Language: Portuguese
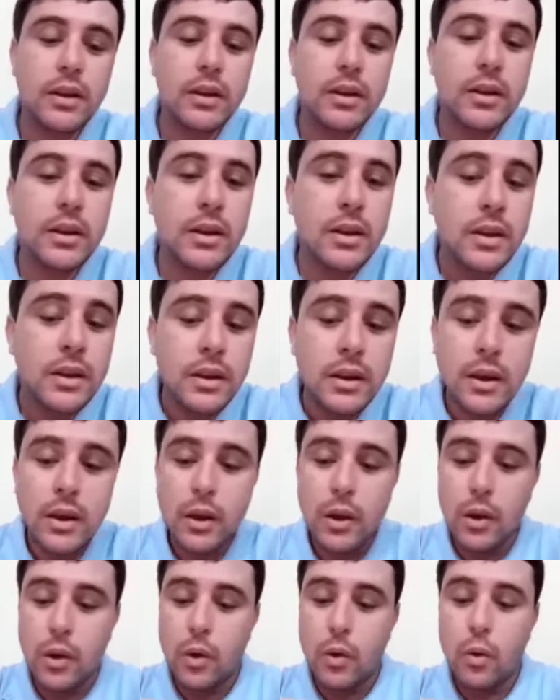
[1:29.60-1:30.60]
E
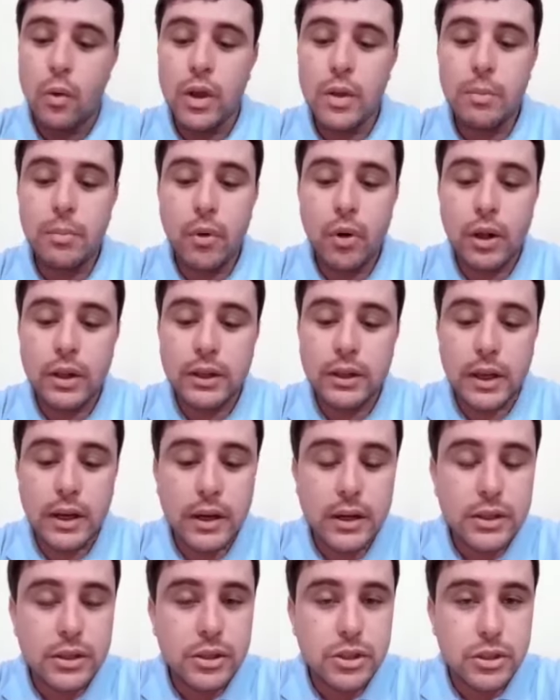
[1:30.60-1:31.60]
o
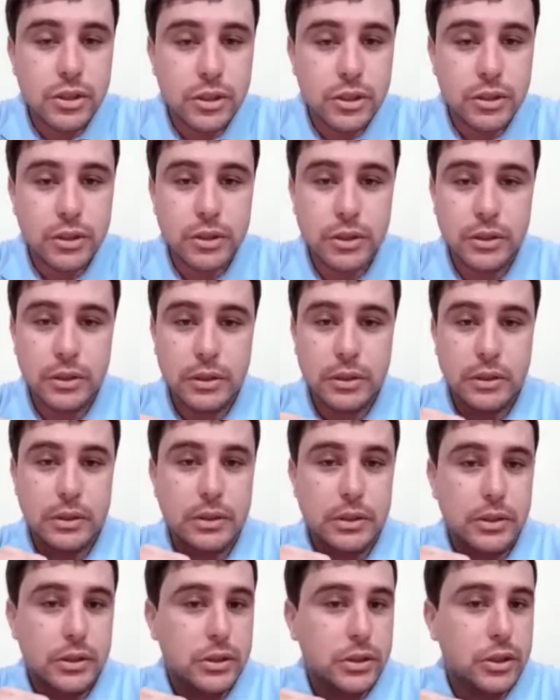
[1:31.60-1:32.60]
importante
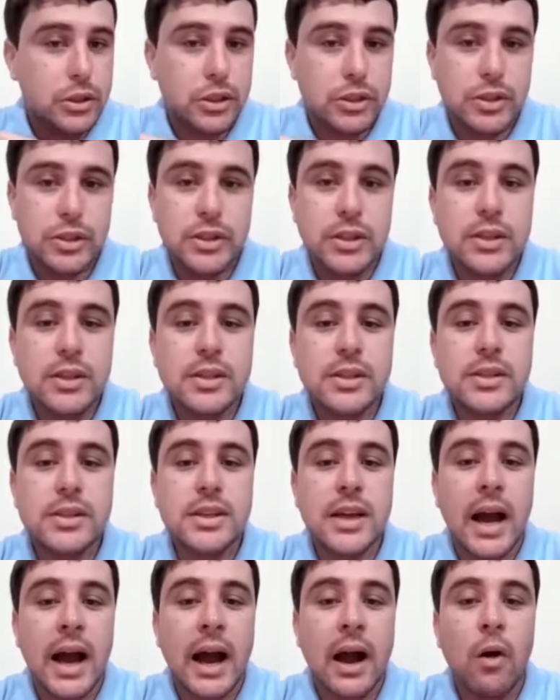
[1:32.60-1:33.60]
de se
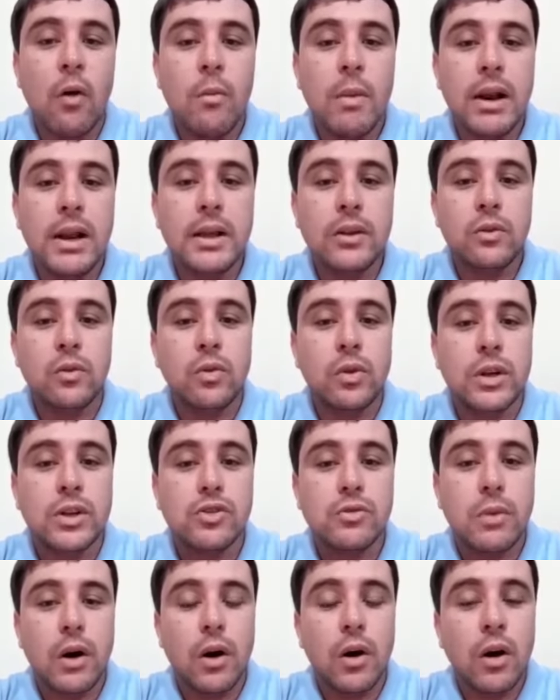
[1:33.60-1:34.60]
iniciar uma leitura de
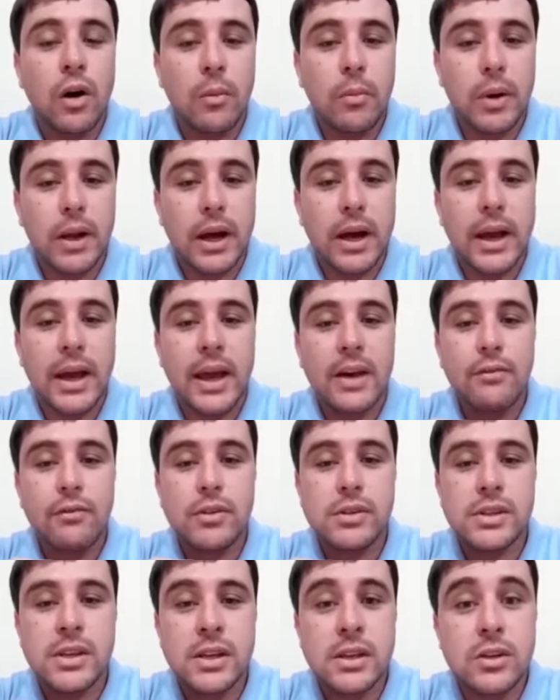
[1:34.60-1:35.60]
uma obra é
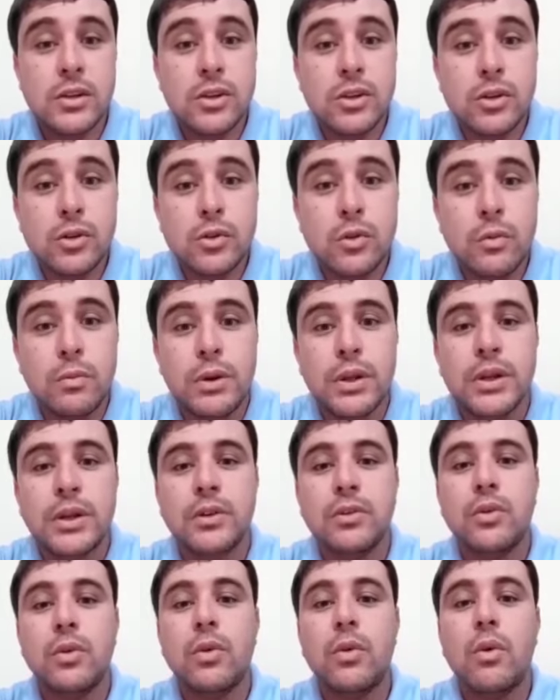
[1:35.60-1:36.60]
você
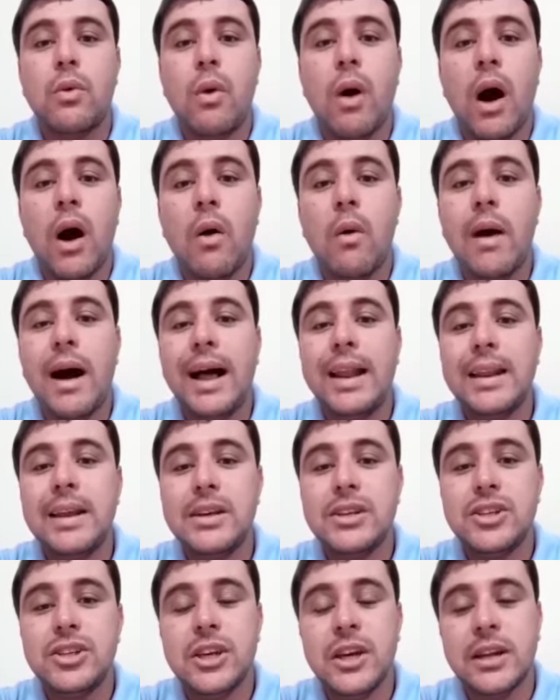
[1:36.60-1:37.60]
descobrindo qual a
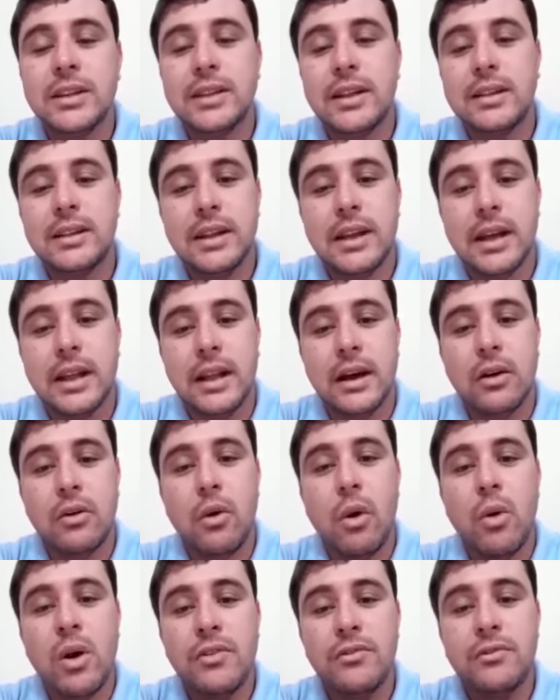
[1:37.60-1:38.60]
legenda dela,
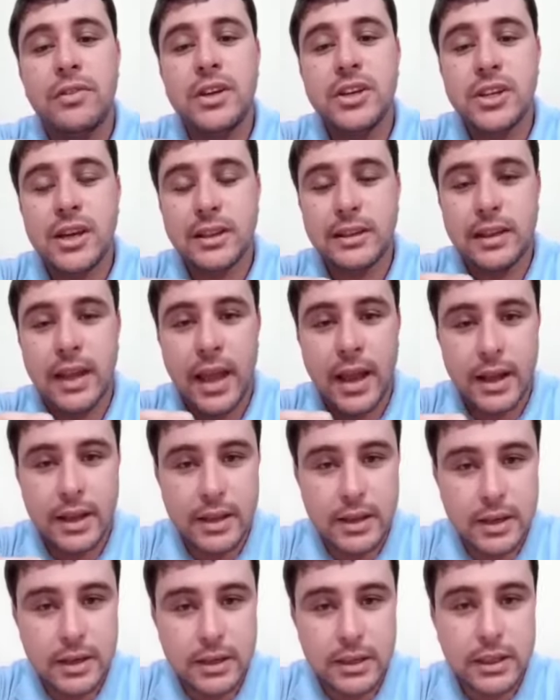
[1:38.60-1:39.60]
qual a ficha
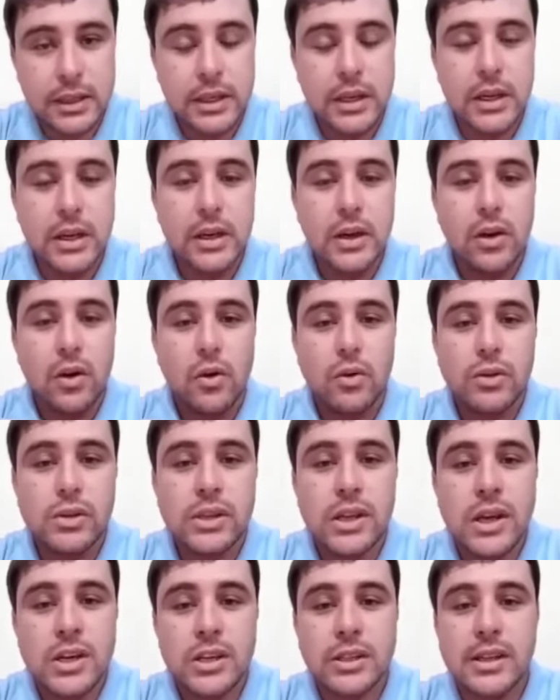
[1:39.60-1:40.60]
técnica. Ou
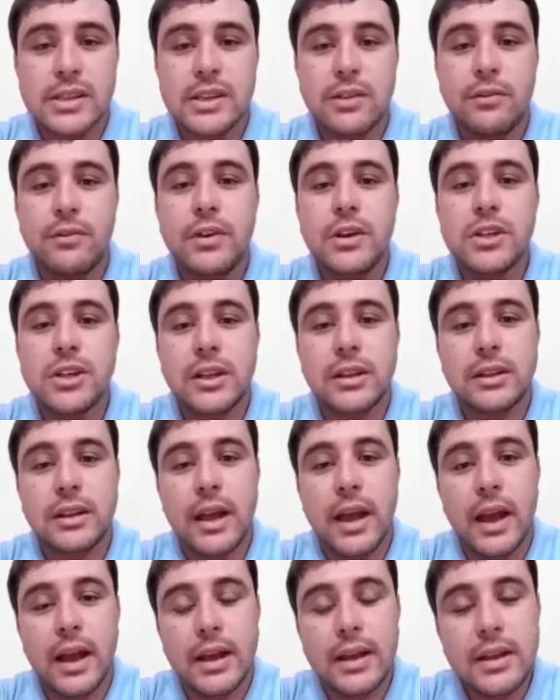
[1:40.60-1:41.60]
seja, nessa ficha
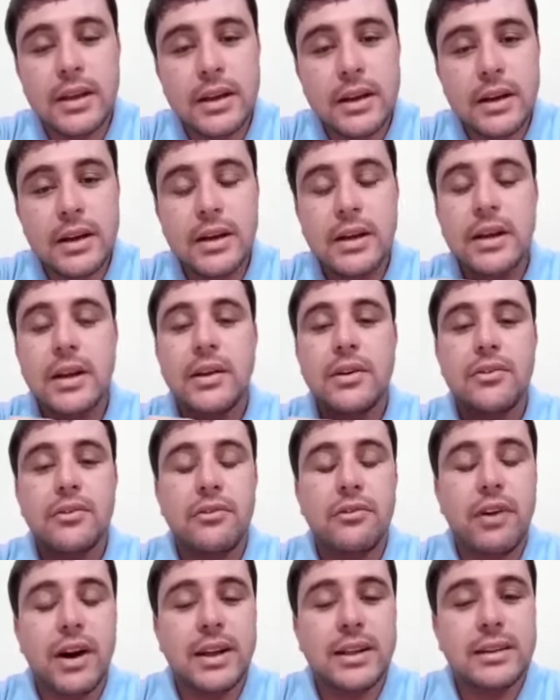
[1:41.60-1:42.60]
técnica
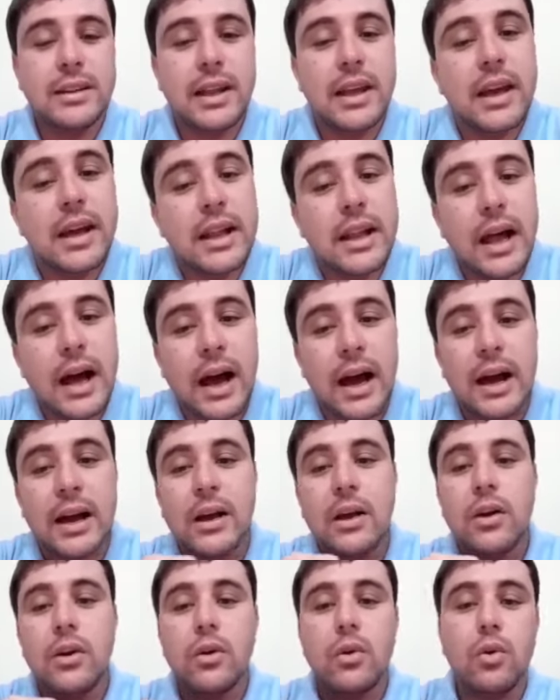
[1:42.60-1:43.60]
vai ter lá
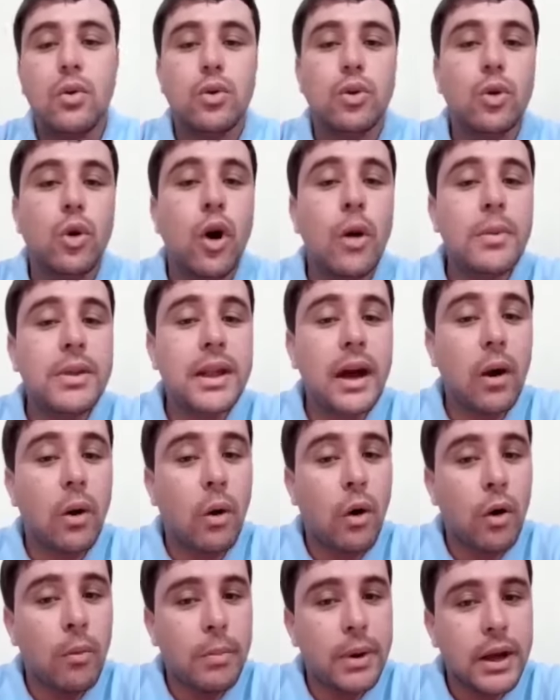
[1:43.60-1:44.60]
o nome da
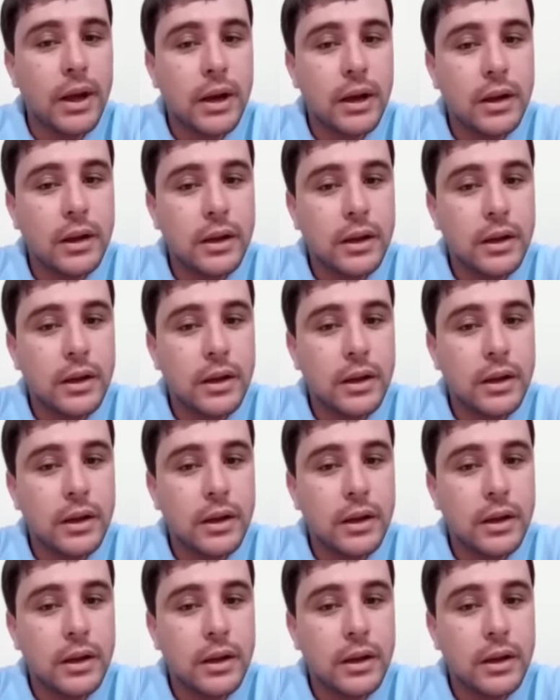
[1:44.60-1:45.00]
obra,